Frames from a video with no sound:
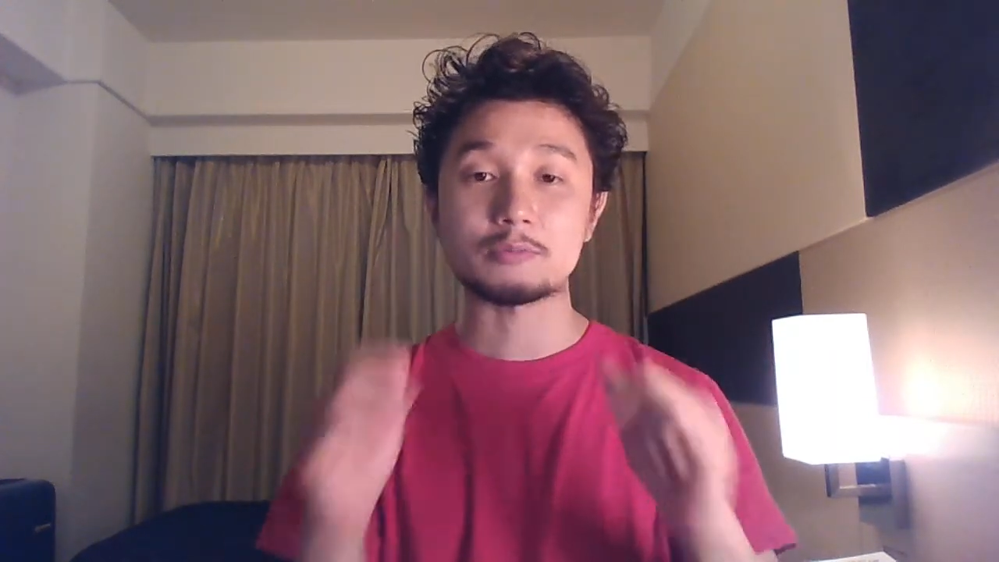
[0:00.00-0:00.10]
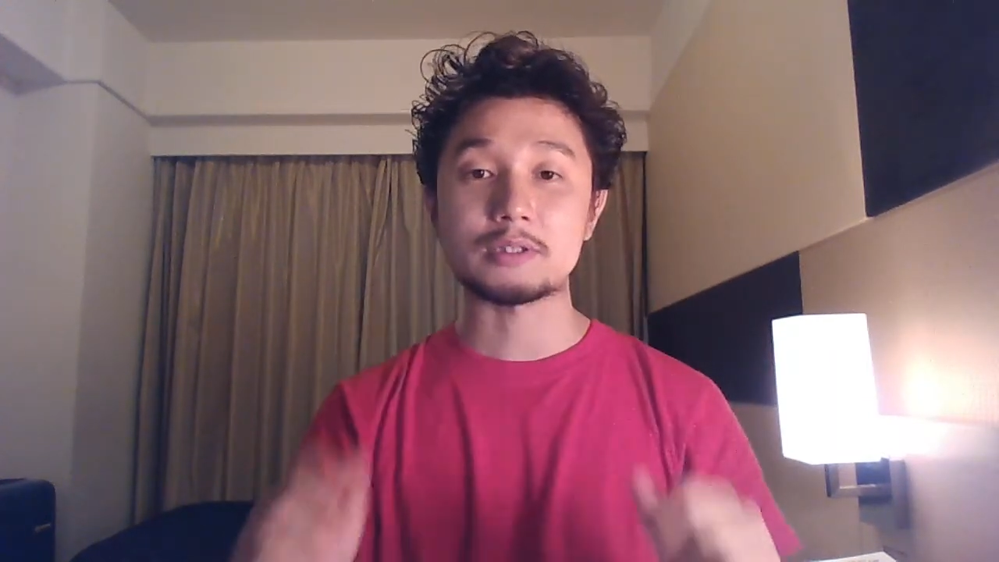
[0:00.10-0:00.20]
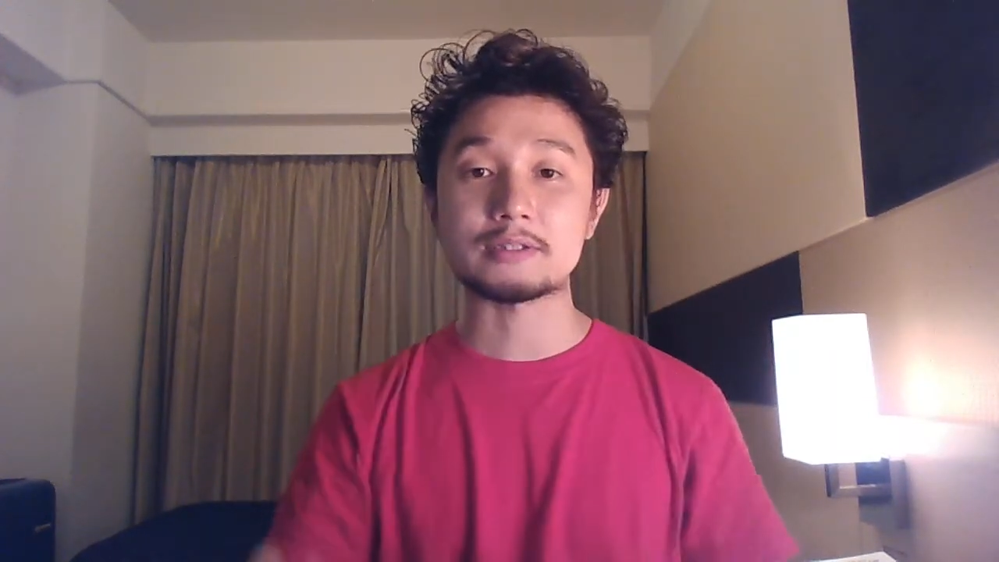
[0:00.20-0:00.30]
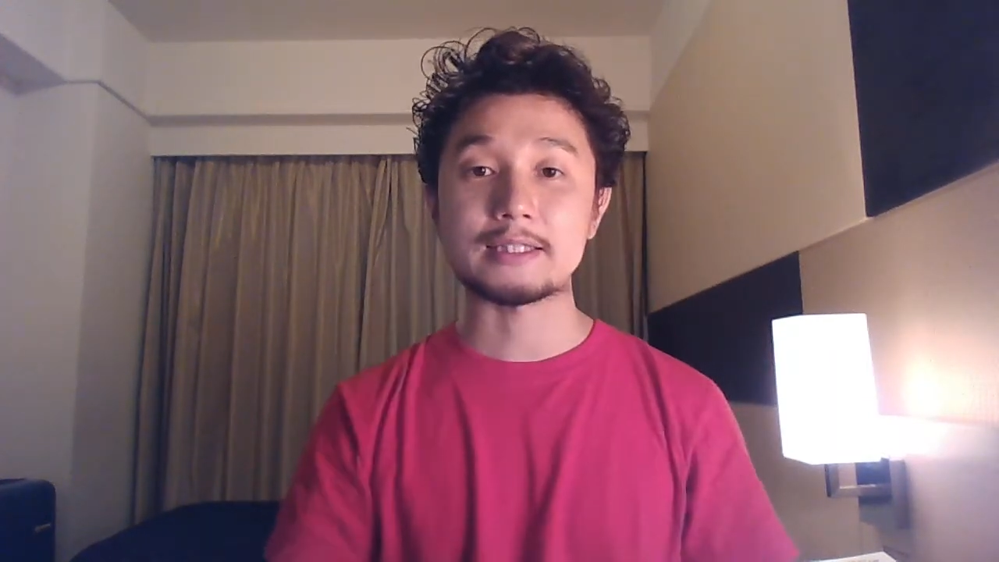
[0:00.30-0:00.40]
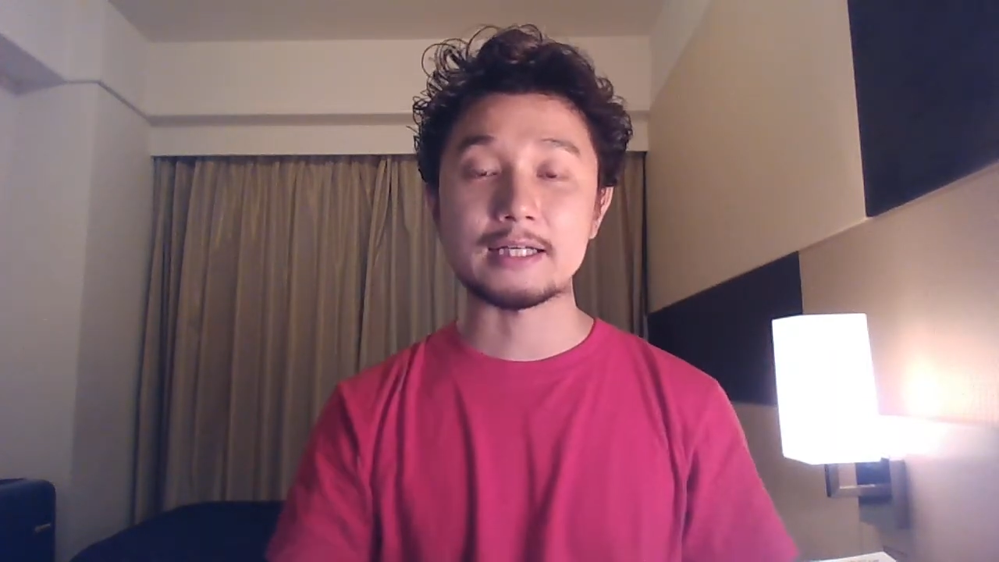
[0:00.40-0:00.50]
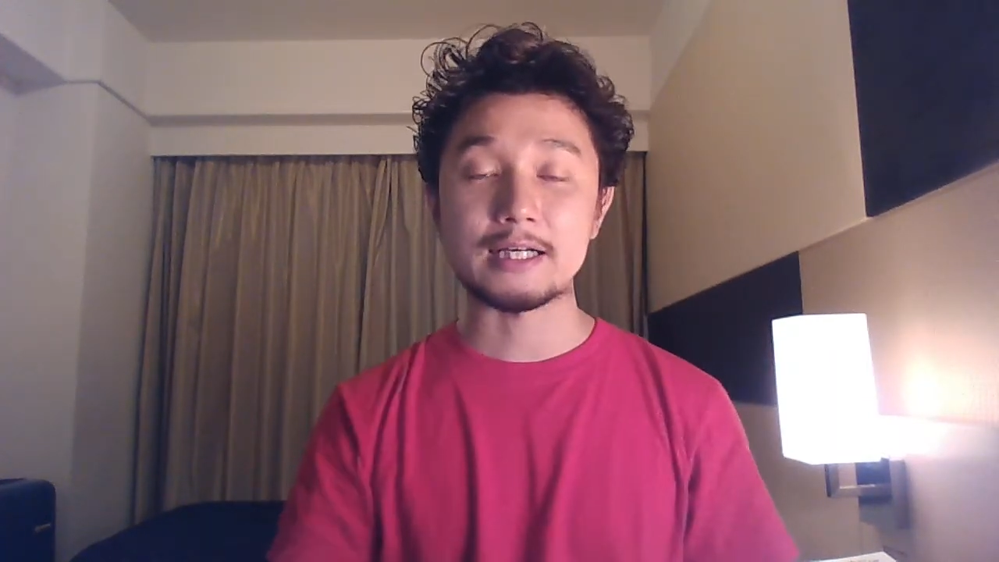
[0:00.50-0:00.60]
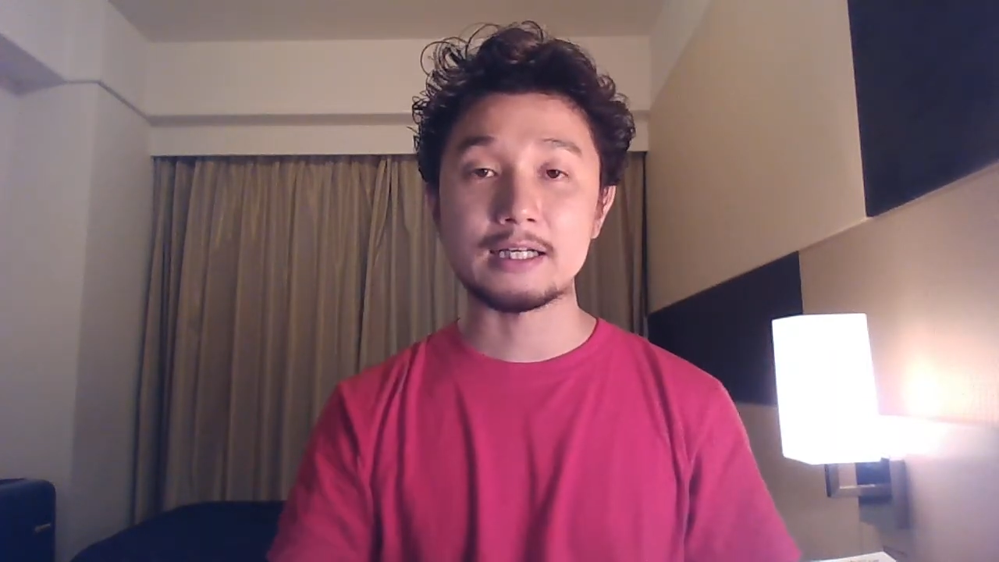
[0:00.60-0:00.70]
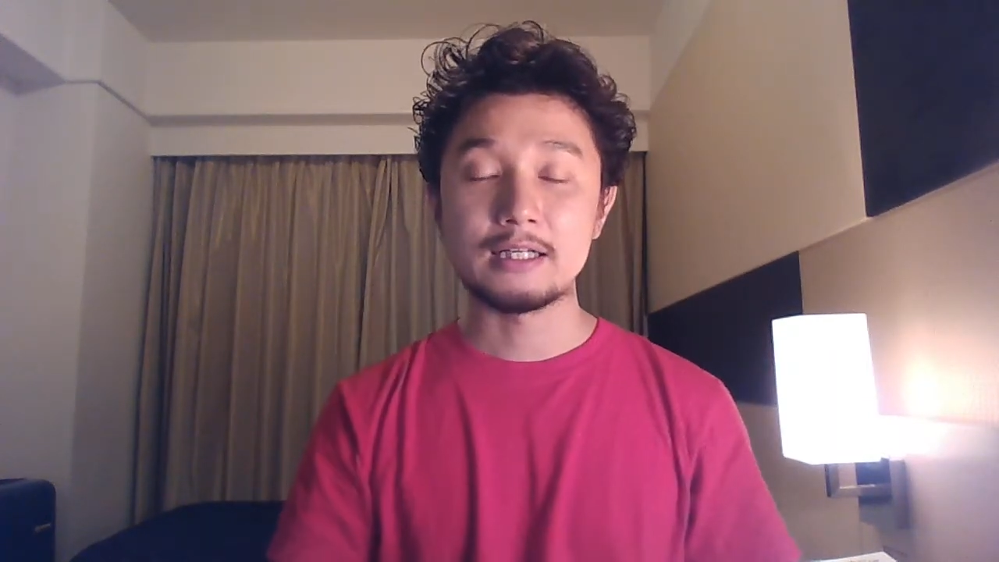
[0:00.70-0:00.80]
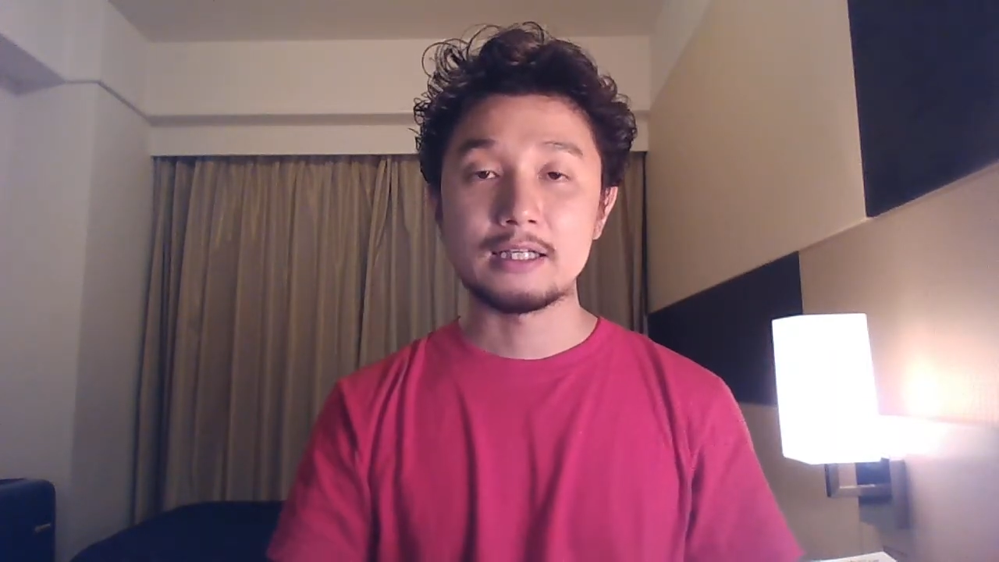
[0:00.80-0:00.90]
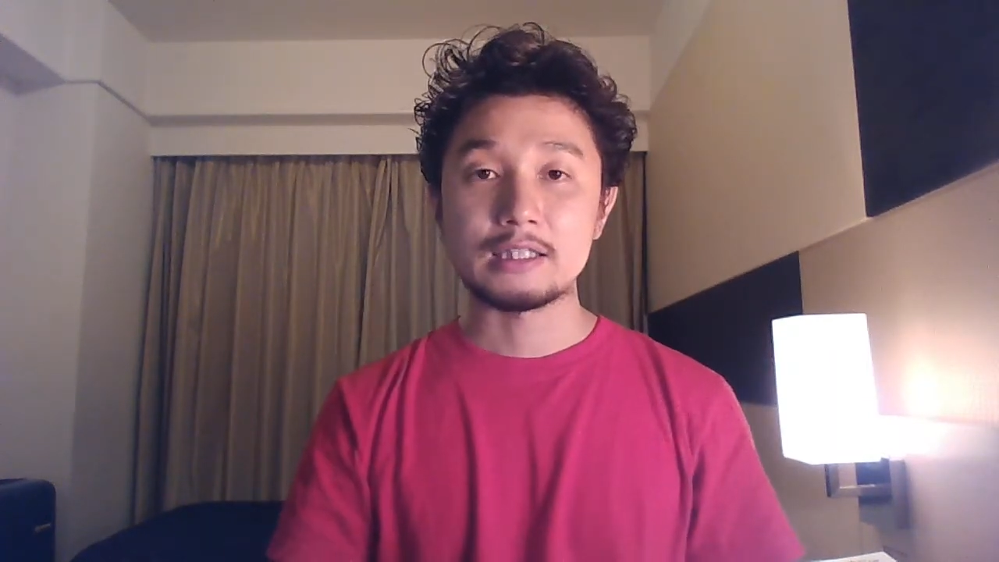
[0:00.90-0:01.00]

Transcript: しますから、